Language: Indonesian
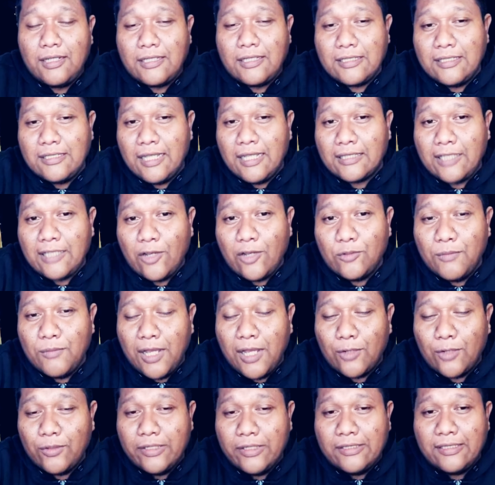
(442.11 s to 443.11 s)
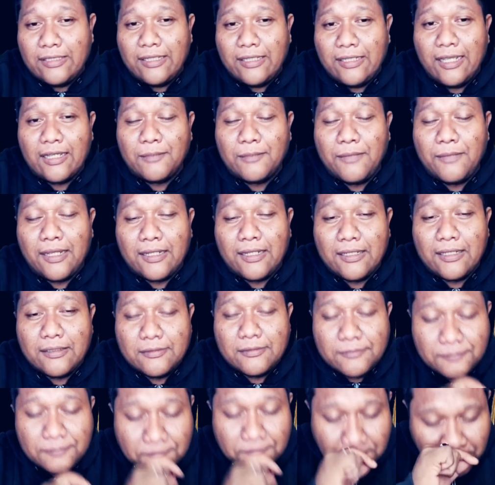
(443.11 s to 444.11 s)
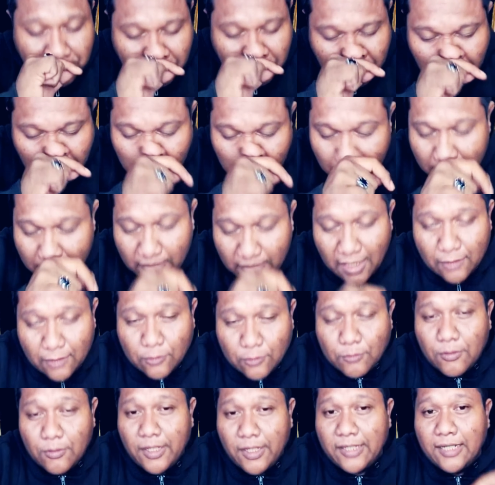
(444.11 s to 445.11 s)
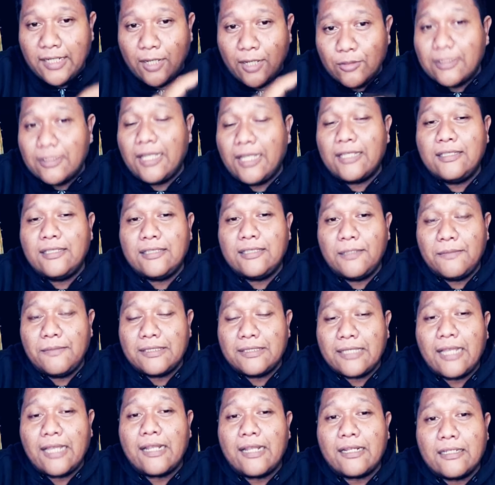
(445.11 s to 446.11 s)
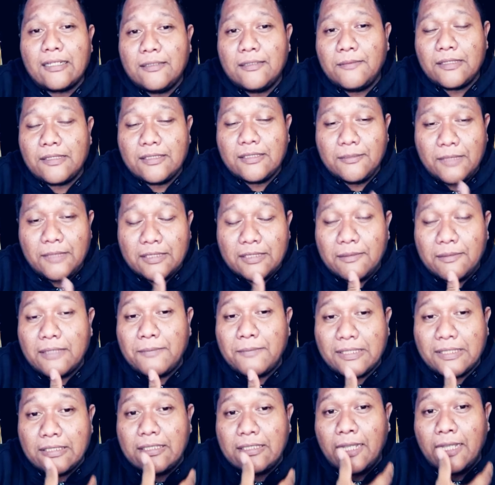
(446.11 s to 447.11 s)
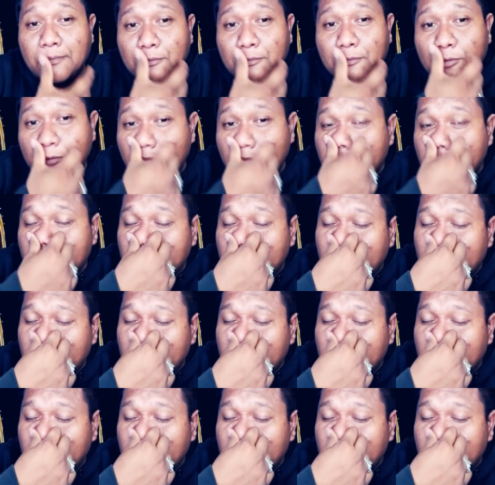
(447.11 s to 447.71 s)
Ini sejak tahun baru Hijriah kemarin aku mulai Daud lagi sampai sekarang masih masih masih nyambung.